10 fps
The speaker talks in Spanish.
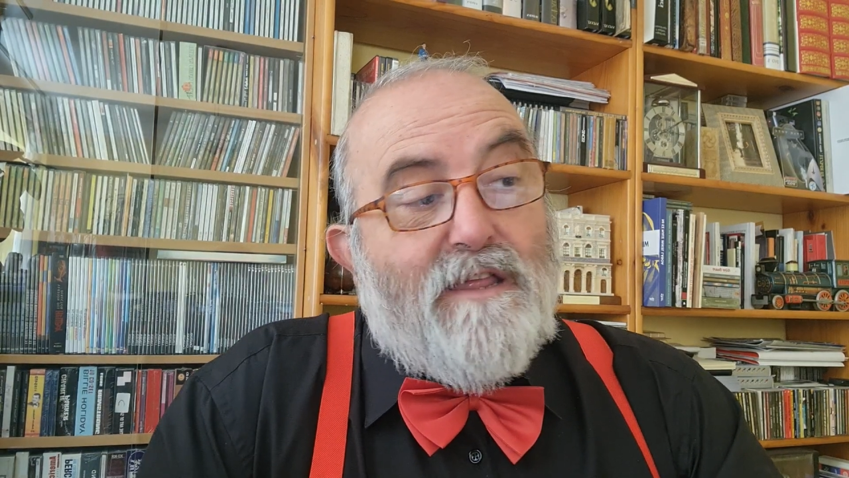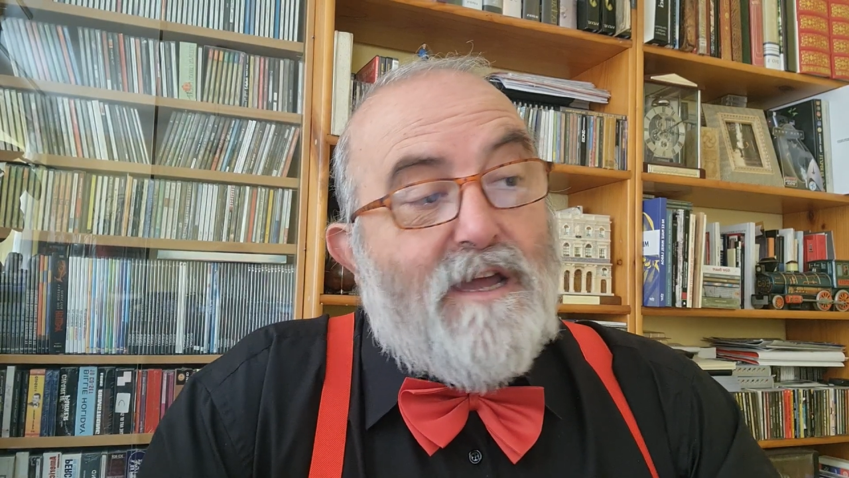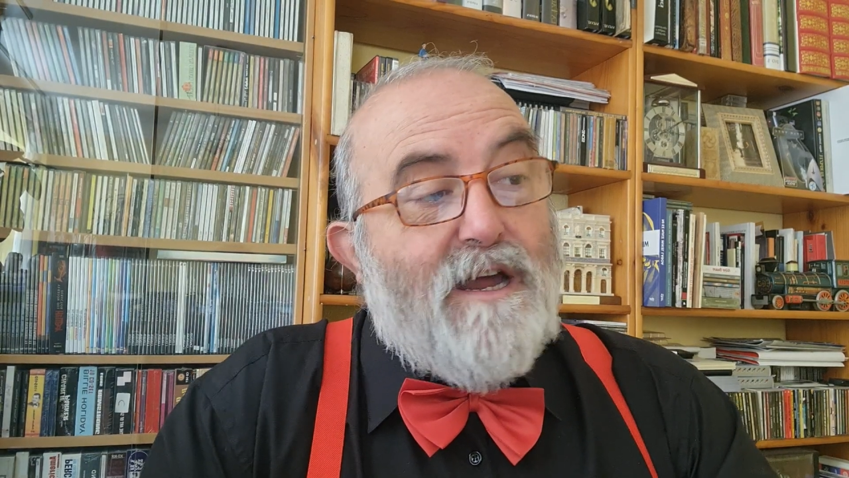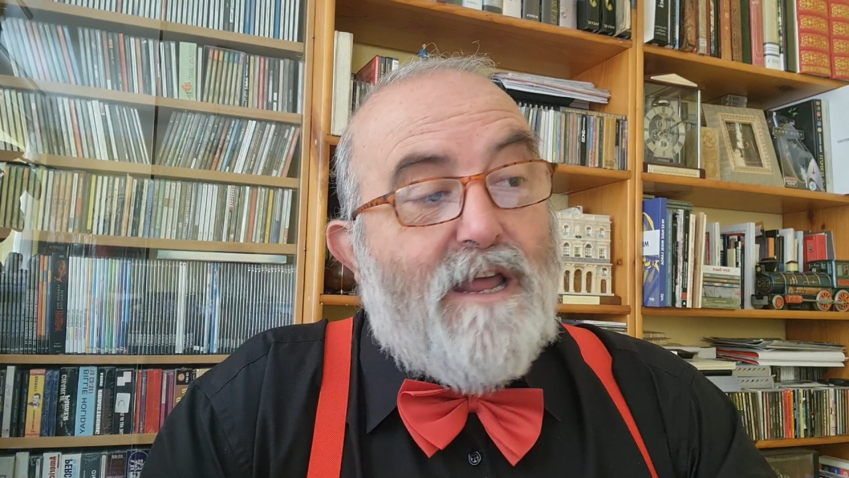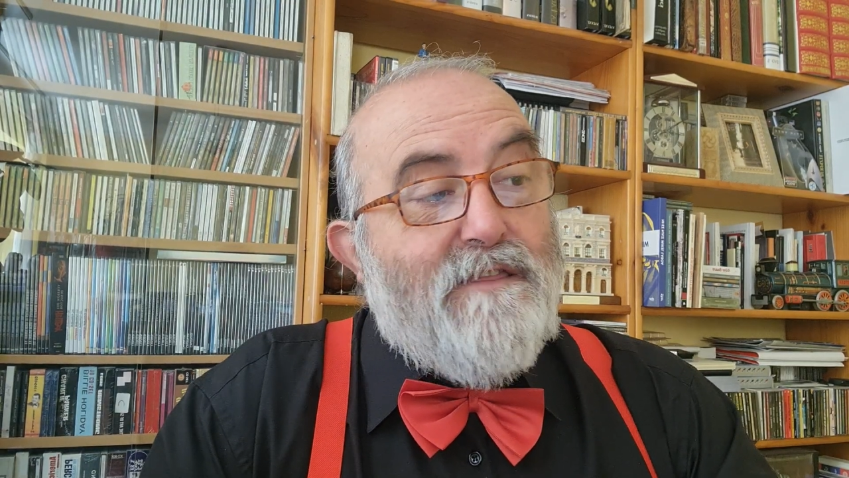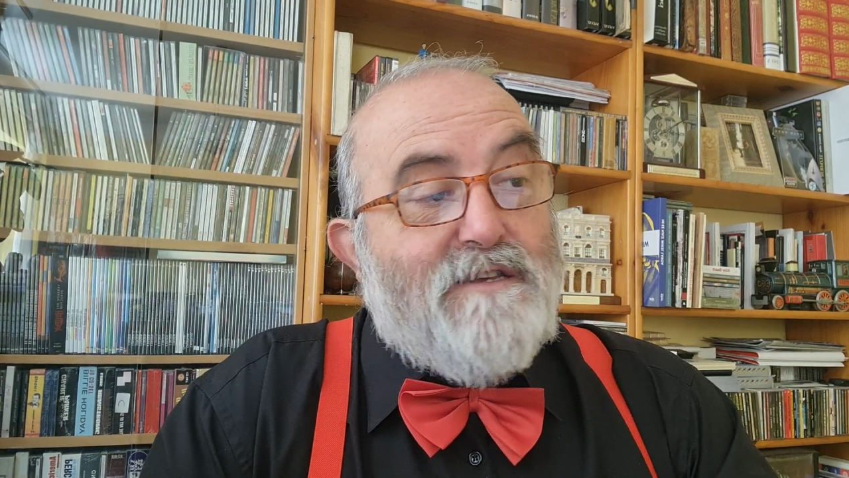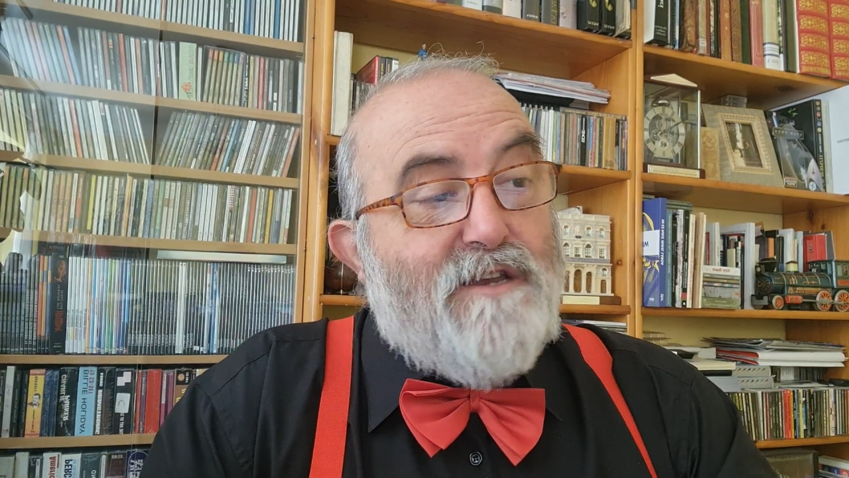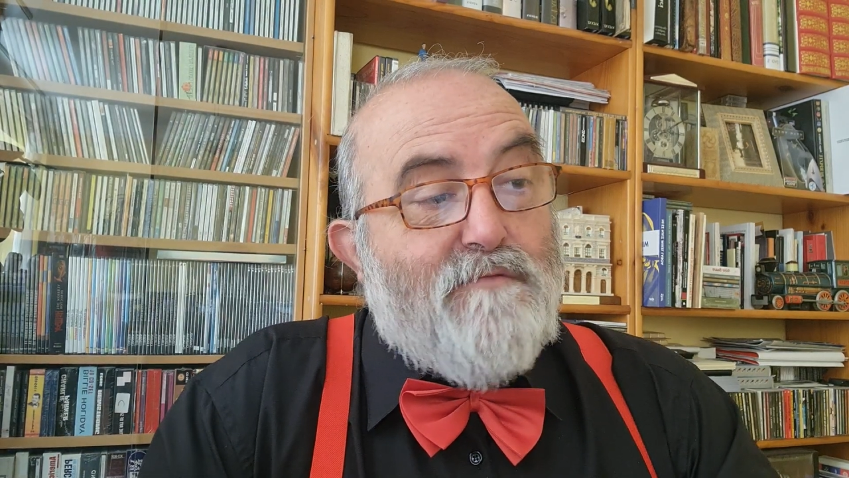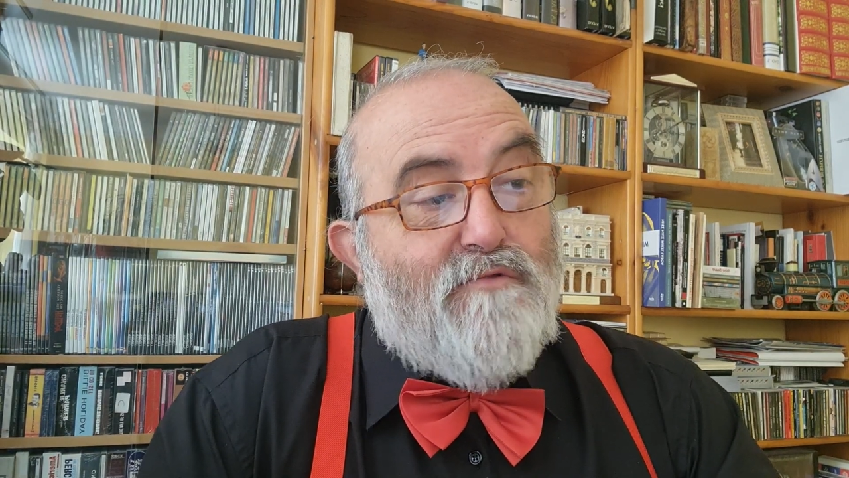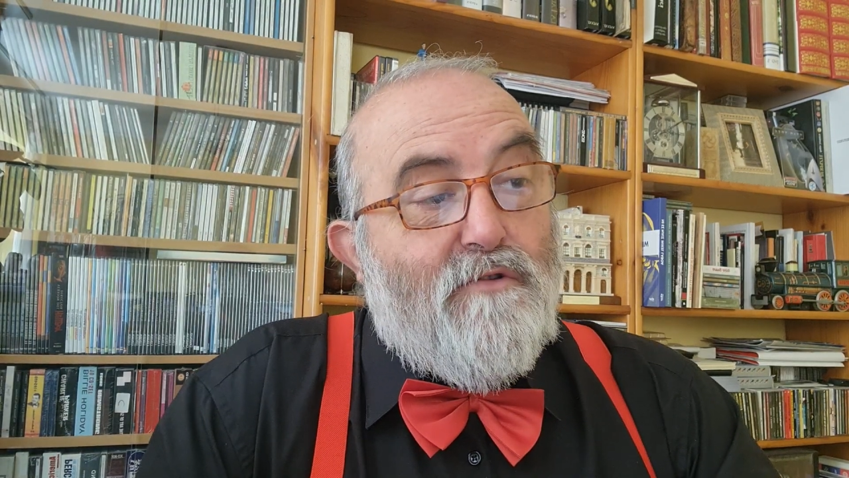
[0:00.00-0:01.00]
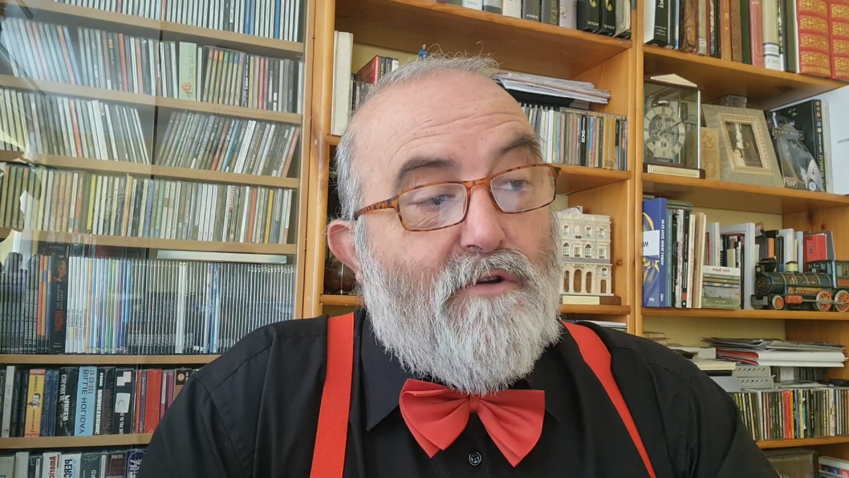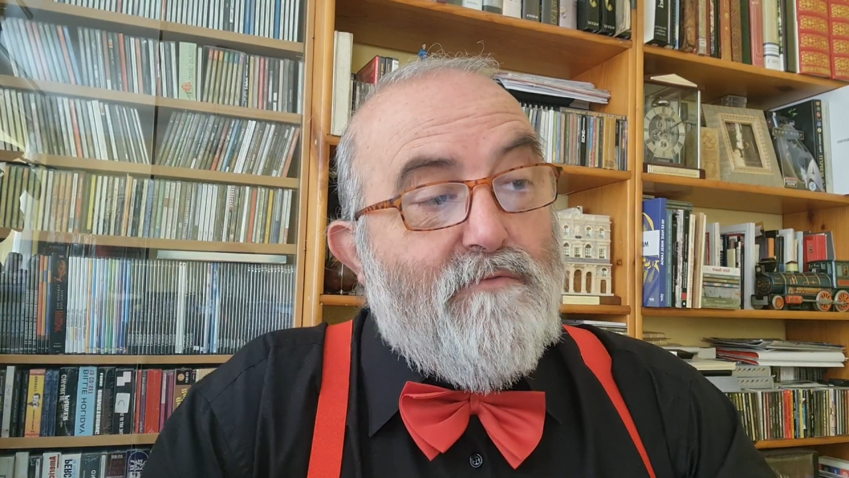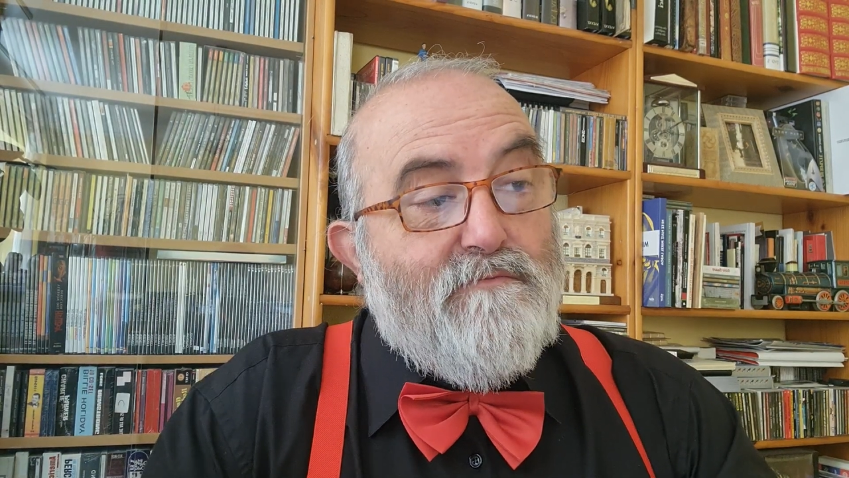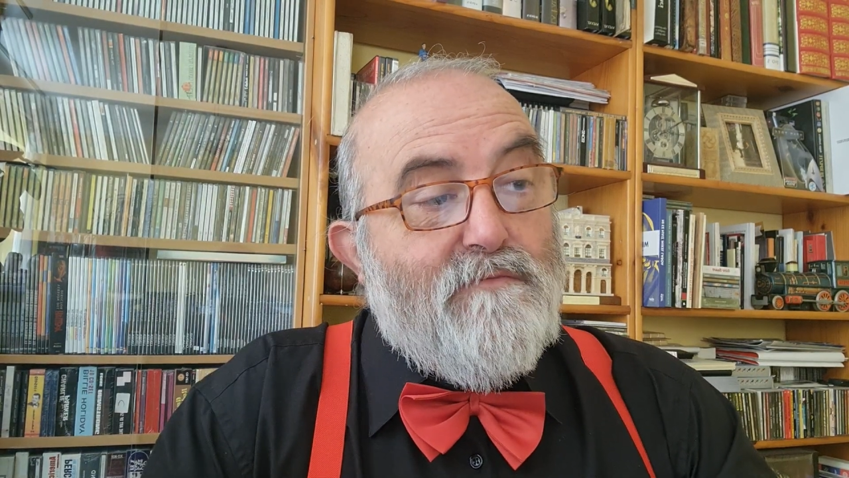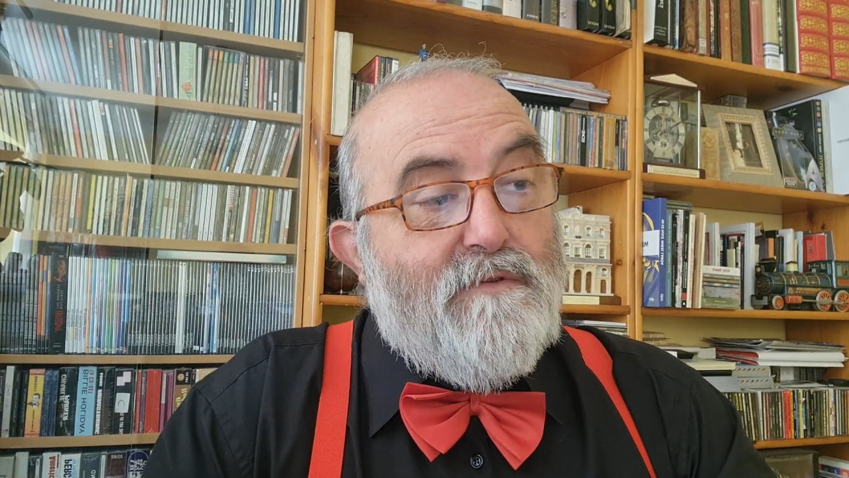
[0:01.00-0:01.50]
dejará de ser burro,